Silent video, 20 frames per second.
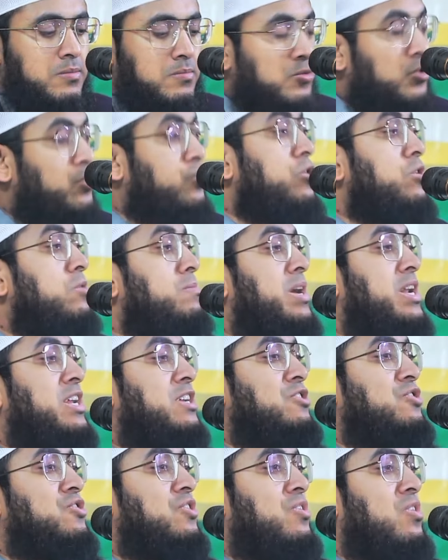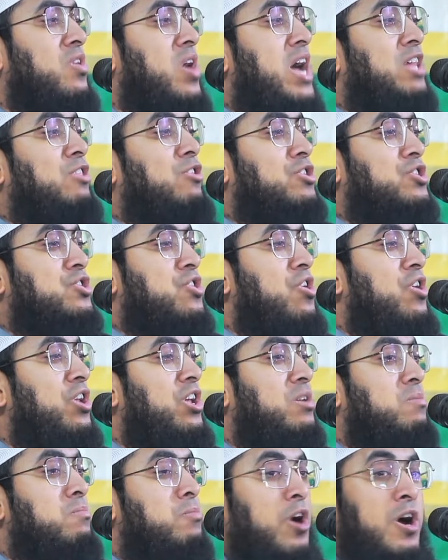মুসলমানের জন্য আদর্শ
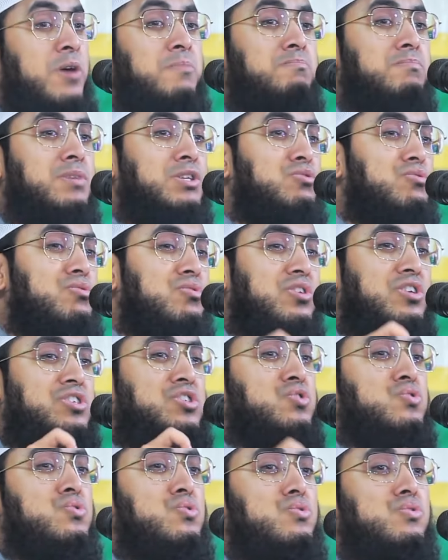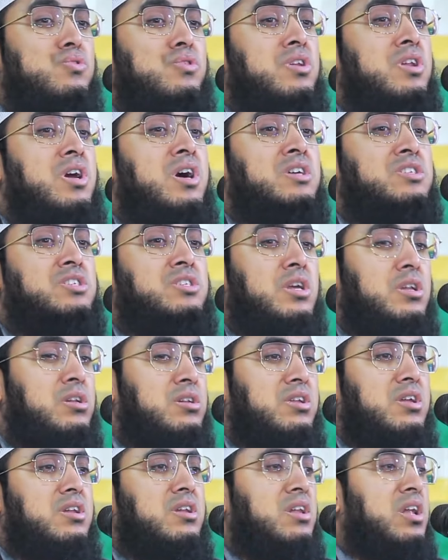হলেন মোহাম্মদুর রসুল্লাহ
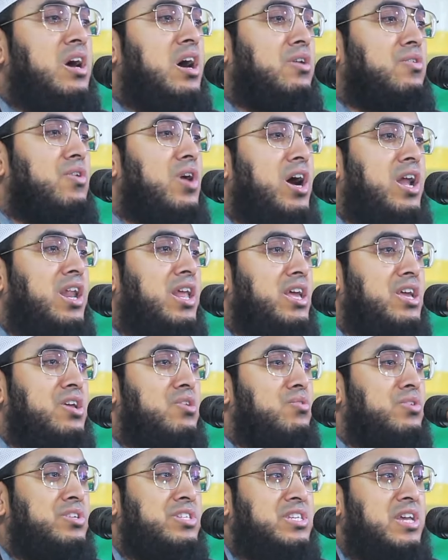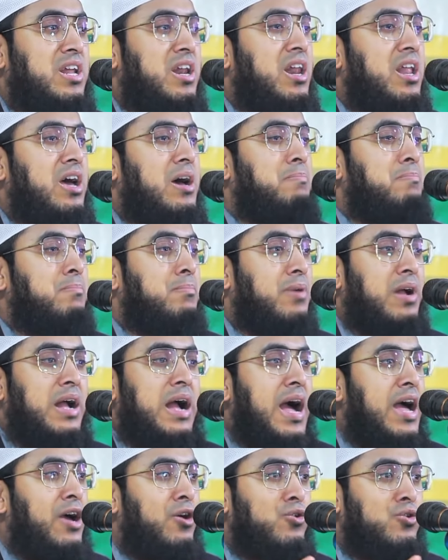সাল্লাহ আলহি ওসাল্লাম
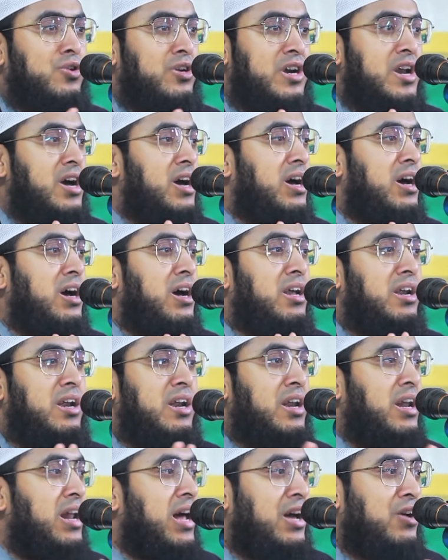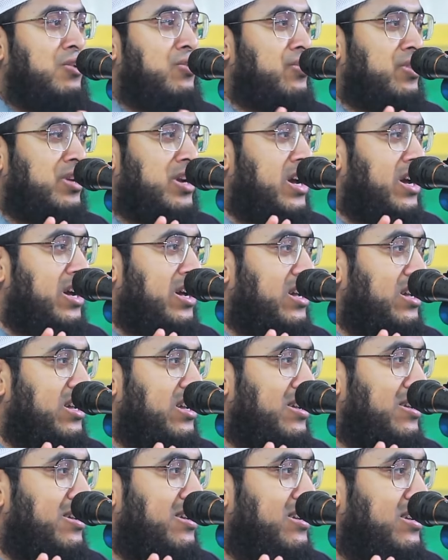গায়ক না নায়ক না
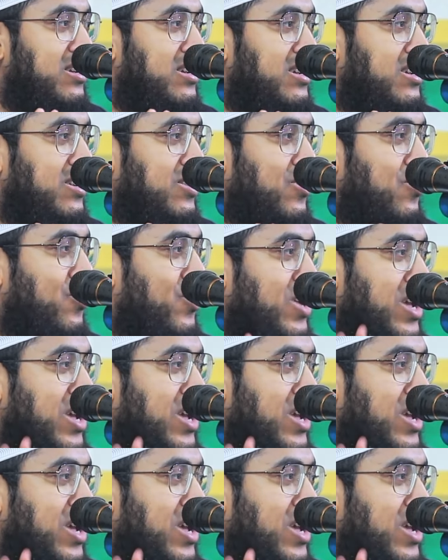কোনো